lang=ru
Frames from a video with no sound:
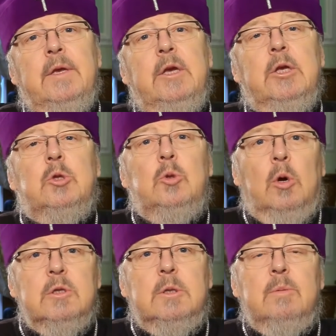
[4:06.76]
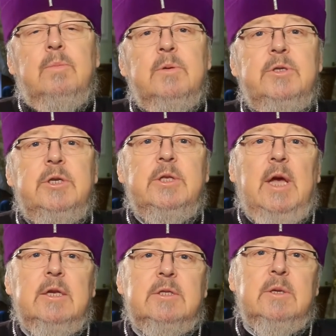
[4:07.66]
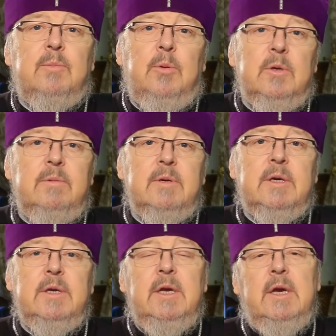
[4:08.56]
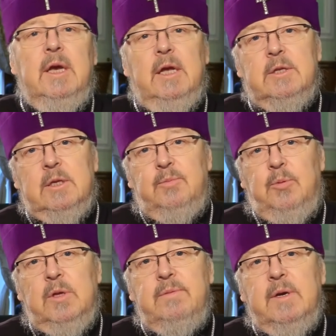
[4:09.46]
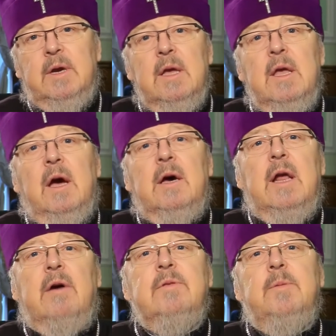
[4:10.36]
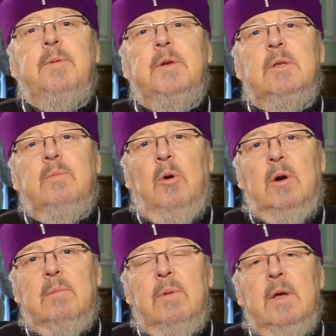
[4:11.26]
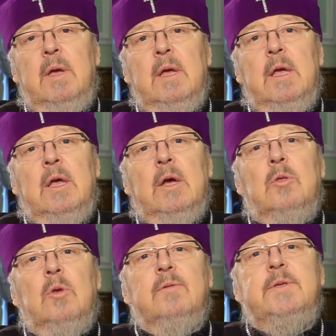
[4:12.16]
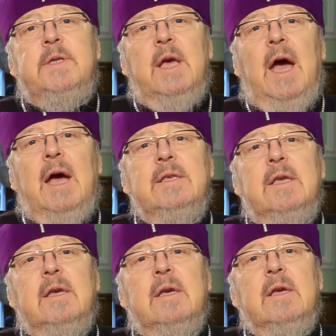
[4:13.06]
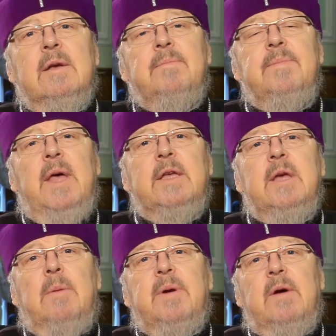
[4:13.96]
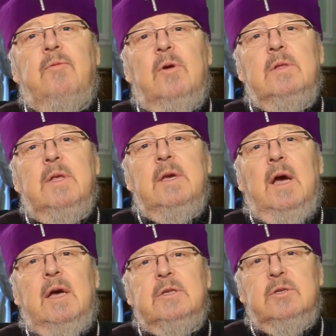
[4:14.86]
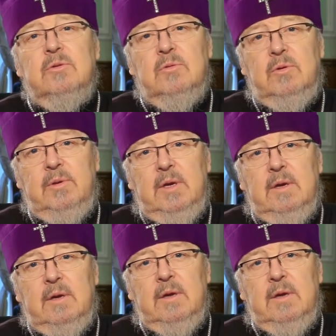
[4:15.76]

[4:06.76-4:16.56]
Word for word: И тот, считается подвиг, и этот подвиг равный перед Богом. Но все они на добровольной основе.